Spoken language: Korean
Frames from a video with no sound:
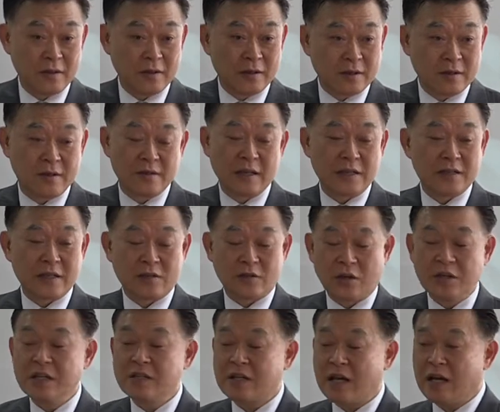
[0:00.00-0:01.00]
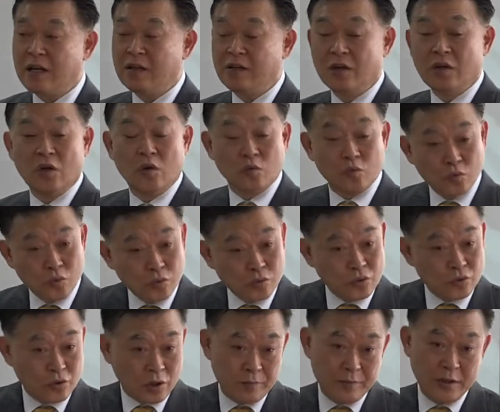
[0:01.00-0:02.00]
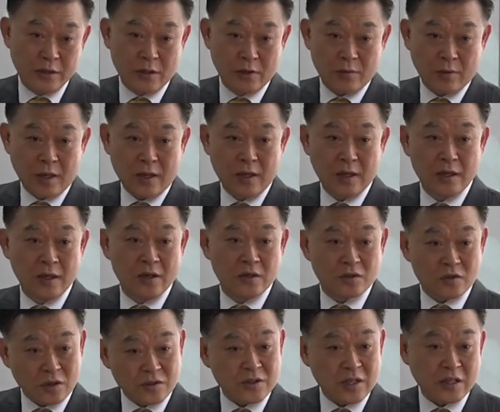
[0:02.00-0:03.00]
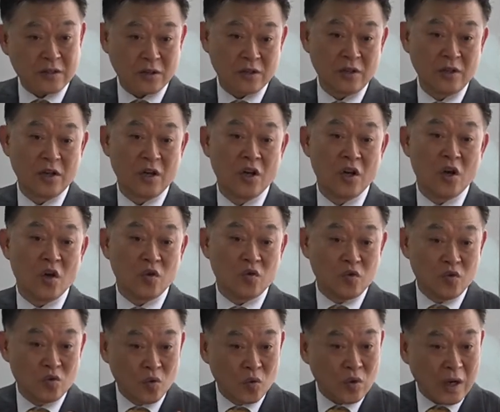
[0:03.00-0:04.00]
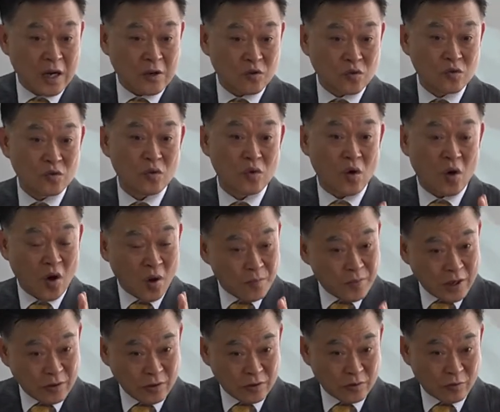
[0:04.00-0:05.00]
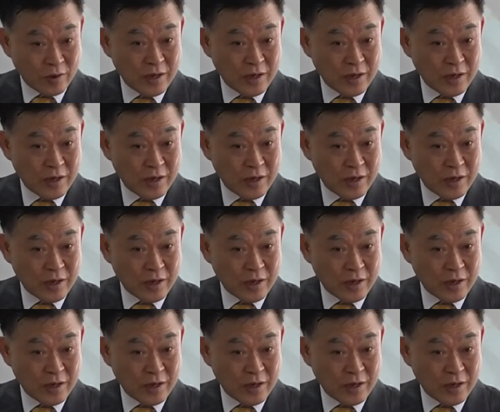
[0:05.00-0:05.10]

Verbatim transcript: 그런데 이제 더 이상 우주 거민들과 천사들을 유혹할 수 없게 됐어요.